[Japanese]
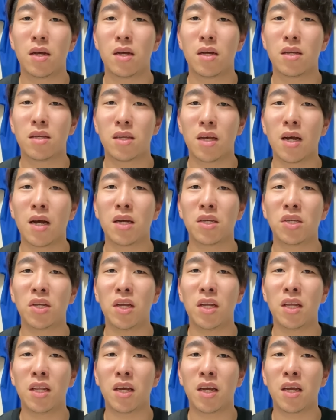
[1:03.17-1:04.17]
参加して
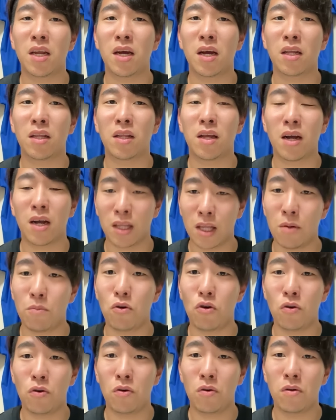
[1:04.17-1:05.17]
いただけなかった方
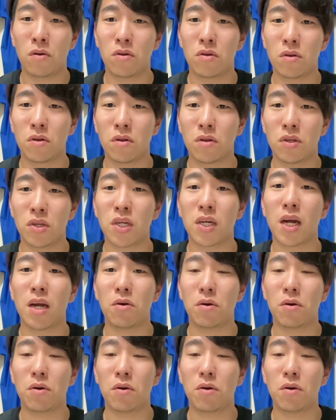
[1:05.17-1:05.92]
も、次回